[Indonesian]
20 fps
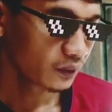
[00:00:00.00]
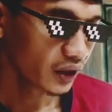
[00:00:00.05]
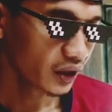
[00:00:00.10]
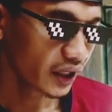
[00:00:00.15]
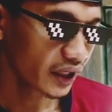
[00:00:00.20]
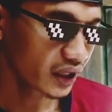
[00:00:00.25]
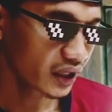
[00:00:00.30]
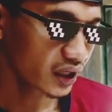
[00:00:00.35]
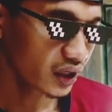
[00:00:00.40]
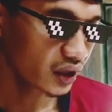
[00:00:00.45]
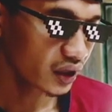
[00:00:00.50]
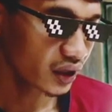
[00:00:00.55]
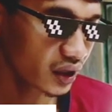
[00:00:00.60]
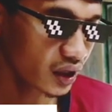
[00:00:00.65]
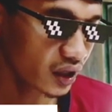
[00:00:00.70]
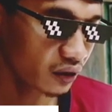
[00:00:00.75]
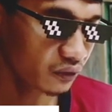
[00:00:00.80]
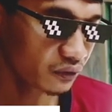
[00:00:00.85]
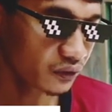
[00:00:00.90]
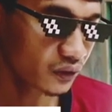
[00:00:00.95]
Harry
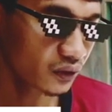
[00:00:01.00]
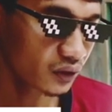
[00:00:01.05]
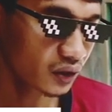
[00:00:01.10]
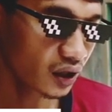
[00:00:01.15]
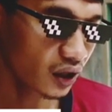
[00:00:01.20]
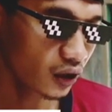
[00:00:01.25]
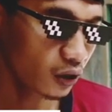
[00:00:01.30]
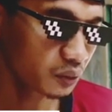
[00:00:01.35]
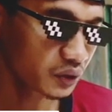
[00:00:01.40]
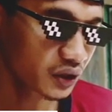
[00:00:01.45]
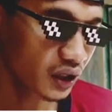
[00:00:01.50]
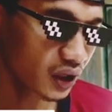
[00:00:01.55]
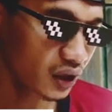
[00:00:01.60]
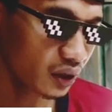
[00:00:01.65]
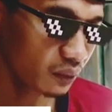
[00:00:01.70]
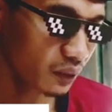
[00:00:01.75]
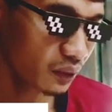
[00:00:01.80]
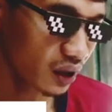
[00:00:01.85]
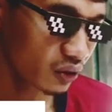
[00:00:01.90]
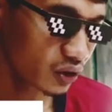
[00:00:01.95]
Riff, kalau
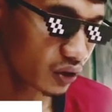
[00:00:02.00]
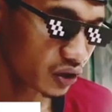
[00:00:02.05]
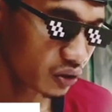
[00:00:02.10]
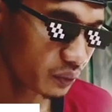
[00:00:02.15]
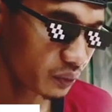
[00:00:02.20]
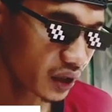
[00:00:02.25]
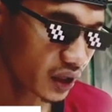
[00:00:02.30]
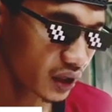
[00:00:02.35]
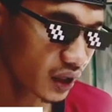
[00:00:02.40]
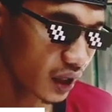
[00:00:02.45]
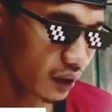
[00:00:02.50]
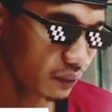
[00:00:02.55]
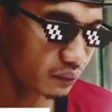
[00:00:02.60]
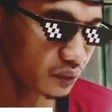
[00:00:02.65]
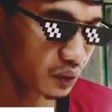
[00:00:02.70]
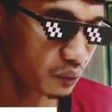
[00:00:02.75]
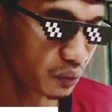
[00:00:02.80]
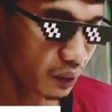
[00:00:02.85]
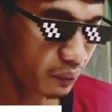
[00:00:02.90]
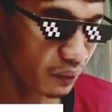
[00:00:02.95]
misalnya baru di Semiritam
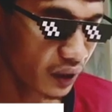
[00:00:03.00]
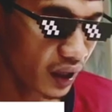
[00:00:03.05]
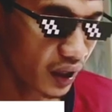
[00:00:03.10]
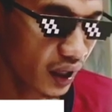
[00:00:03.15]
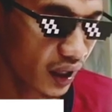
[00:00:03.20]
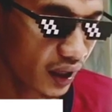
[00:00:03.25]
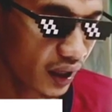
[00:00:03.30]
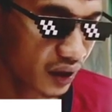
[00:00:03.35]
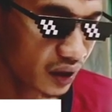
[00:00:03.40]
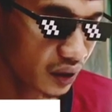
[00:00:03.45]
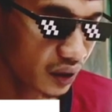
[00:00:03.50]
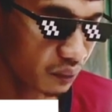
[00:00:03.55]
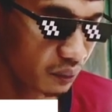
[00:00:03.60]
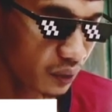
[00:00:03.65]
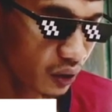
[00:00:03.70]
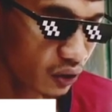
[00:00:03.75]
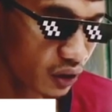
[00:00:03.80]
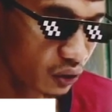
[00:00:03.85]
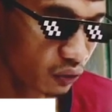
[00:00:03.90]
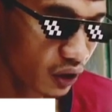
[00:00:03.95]
beberapa hari
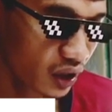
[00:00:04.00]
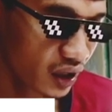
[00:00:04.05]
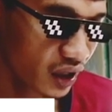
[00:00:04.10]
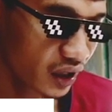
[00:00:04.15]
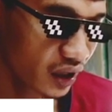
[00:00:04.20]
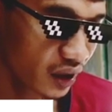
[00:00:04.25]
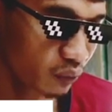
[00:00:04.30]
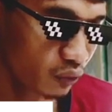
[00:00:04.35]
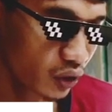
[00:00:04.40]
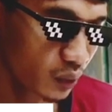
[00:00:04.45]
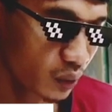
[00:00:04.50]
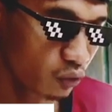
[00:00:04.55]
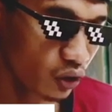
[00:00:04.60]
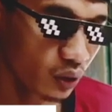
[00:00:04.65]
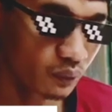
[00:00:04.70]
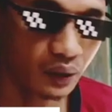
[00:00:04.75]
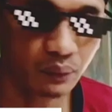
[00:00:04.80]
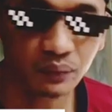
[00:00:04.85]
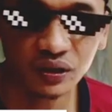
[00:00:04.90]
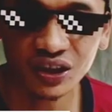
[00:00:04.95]
mau diwarnain abu-abu
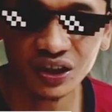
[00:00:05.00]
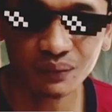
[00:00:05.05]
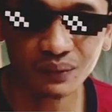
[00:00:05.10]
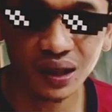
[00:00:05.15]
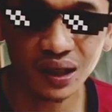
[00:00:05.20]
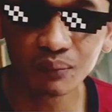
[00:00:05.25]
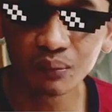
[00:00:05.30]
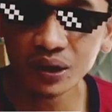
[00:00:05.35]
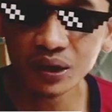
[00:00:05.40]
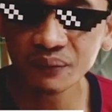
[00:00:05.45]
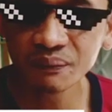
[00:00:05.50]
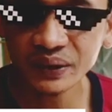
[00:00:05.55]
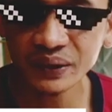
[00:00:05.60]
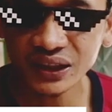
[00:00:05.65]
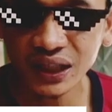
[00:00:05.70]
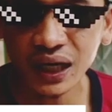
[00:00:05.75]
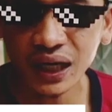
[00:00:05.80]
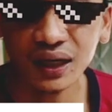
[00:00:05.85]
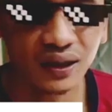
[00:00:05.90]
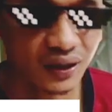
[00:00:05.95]
apa bisa bang? Belum
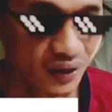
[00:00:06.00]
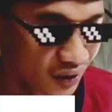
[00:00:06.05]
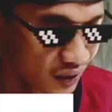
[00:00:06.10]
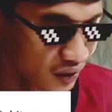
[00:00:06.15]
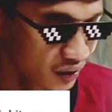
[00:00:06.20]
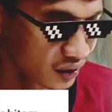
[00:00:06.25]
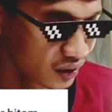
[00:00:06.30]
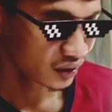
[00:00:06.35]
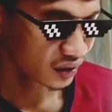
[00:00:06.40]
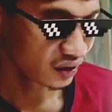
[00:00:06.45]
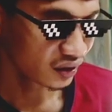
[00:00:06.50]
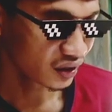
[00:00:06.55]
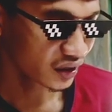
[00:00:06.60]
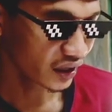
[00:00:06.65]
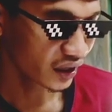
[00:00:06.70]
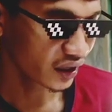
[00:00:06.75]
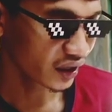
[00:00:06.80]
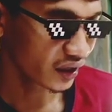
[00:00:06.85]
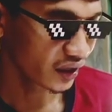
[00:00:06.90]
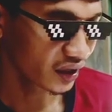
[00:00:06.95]
bisa.
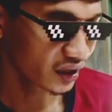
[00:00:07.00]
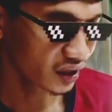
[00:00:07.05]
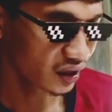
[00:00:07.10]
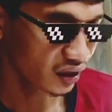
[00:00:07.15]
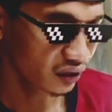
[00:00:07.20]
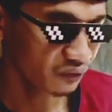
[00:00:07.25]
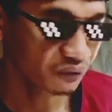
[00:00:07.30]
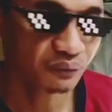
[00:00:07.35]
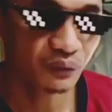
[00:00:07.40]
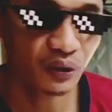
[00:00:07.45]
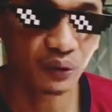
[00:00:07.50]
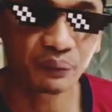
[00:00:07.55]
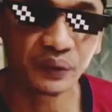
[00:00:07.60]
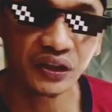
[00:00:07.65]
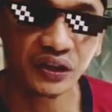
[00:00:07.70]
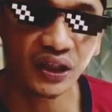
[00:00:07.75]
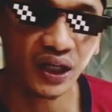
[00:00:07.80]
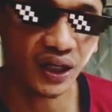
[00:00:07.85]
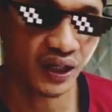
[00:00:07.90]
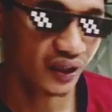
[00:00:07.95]
Oke, Harry Riff belum
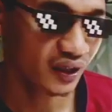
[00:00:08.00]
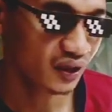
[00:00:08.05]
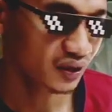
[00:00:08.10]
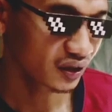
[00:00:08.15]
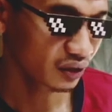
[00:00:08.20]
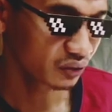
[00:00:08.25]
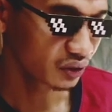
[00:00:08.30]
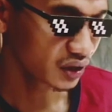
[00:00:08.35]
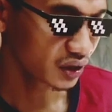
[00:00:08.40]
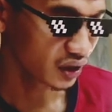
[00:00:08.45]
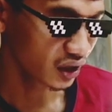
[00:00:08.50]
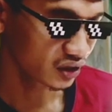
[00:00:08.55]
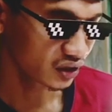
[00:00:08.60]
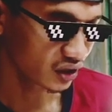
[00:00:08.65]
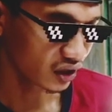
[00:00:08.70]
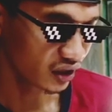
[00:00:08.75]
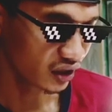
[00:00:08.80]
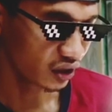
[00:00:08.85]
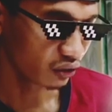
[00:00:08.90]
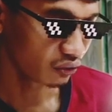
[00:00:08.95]
bisa ya. Saya sudah
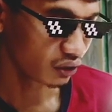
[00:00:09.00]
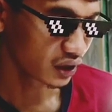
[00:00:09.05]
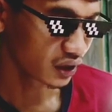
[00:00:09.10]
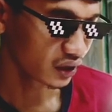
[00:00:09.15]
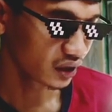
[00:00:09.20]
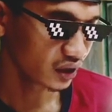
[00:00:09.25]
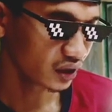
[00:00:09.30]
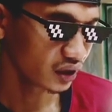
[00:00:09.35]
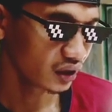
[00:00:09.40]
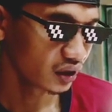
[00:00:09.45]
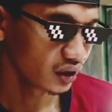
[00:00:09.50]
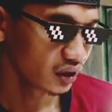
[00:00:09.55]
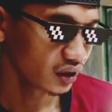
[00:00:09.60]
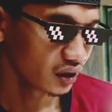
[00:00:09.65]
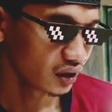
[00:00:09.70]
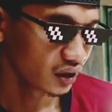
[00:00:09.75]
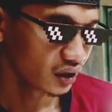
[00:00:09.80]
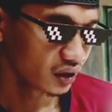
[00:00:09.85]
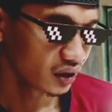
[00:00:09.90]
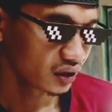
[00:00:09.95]
jelaskan di awal tadi.
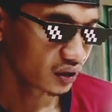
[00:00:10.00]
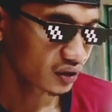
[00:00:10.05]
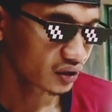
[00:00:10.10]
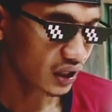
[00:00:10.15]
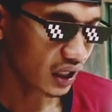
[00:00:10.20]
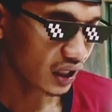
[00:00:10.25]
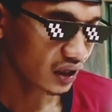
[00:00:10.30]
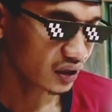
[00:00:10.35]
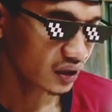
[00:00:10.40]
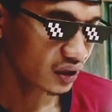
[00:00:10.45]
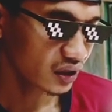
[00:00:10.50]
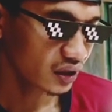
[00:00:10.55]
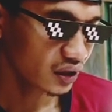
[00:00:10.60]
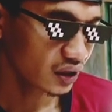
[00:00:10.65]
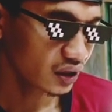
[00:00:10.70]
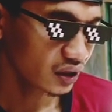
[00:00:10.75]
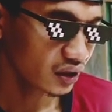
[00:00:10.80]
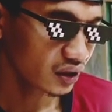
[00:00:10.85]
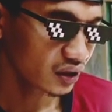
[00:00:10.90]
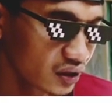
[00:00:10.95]

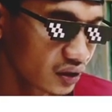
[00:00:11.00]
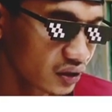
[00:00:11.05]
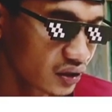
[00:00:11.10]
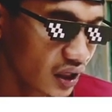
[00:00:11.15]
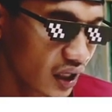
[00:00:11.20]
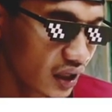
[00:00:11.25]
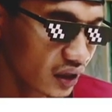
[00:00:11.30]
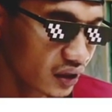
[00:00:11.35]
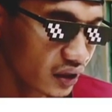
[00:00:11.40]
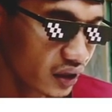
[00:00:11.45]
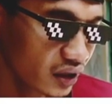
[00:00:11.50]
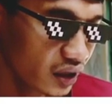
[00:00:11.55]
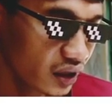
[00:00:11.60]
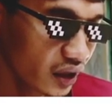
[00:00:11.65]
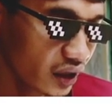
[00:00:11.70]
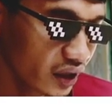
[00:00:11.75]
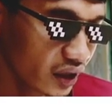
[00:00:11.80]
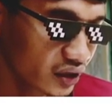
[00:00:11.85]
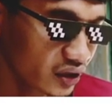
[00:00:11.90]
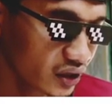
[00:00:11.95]
Saki
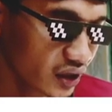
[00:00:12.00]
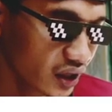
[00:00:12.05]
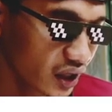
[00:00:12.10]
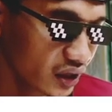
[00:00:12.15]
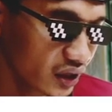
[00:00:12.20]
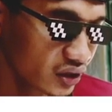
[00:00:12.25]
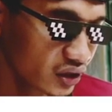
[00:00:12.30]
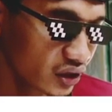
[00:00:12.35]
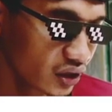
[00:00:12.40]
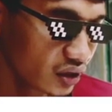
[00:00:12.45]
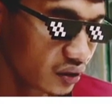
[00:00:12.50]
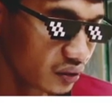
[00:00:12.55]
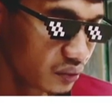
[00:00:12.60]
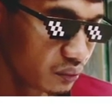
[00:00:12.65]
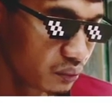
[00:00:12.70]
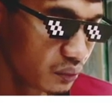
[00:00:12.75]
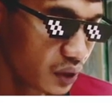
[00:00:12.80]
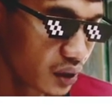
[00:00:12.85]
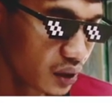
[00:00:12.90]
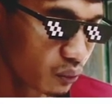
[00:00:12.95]
Zaki SKJ.
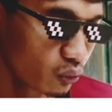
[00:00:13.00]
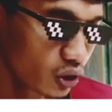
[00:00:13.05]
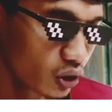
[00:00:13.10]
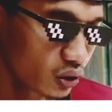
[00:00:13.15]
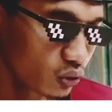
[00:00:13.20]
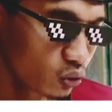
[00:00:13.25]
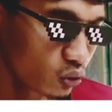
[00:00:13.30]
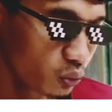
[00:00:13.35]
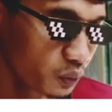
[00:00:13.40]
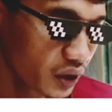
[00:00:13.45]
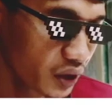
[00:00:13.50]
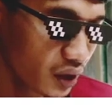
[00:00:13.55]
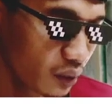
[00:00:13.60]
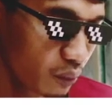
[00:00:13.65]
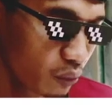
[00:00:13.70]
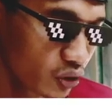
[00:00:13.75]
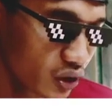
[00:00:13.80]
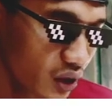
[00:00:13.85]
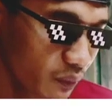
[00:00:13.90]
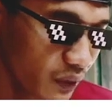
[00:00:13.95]
Bang, buat nutupin
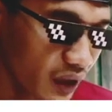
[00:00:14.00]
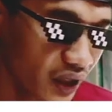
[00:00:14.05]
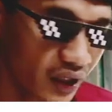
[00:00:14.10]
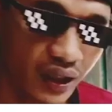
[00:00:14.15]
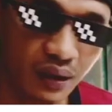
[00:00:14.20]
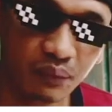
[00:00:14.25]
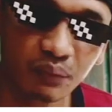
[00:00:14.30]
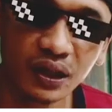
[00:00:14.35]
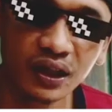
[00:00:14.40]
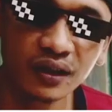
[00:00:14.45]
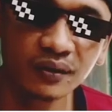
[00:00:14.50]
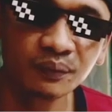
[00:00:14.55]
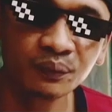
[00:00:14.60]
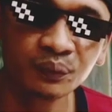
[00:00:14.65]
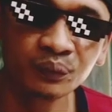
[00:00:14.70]
rambutnya pakai apa?